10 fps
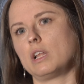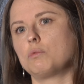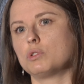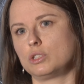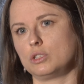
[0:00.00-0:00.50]

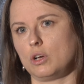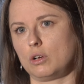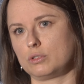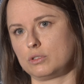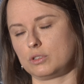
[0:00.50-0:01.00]
odległości
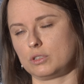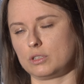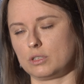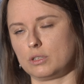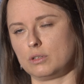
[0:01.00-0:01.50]
od,
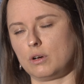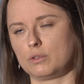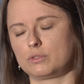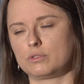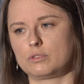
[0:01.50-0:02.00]

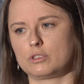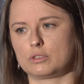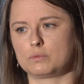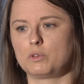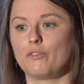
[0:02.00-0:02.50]
od
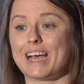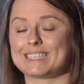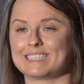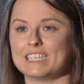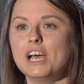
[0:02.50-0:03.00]
E,
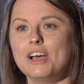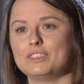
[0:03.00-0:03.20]
gwiazdy.